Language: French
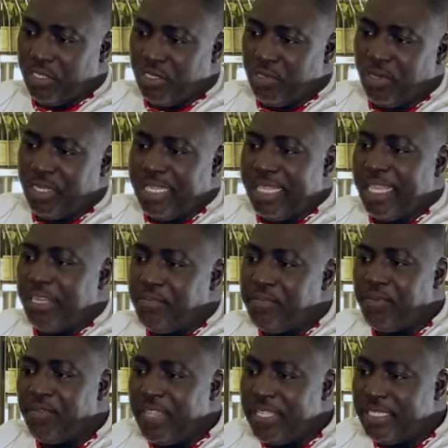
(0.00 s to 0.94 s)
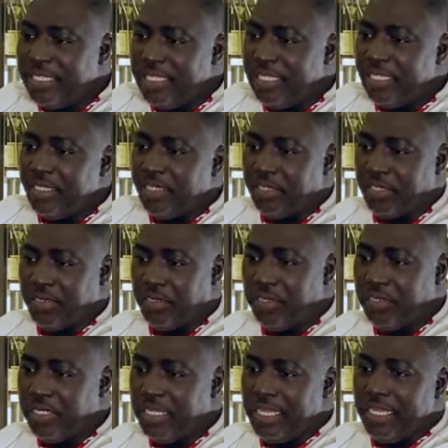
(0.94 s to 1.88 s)
Shuriken pouvait dire
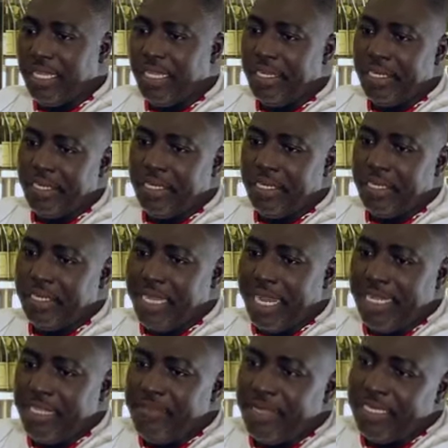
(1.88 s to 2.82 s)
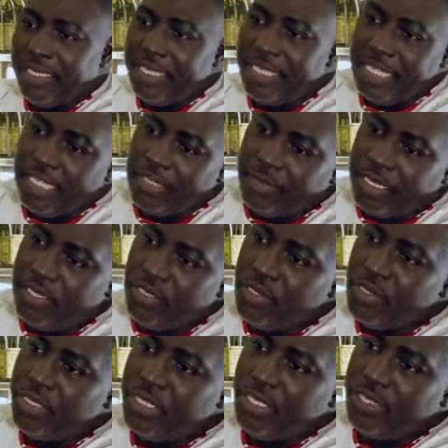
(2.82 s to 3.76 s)
que la liberté
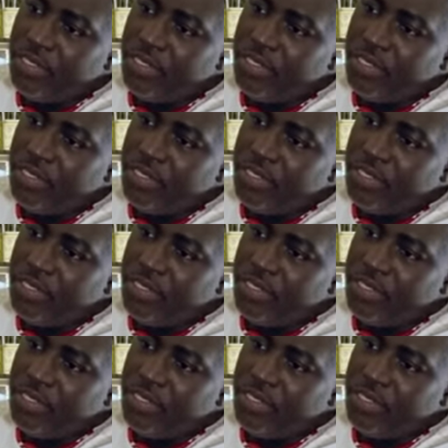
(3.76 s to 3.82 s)
d'expression,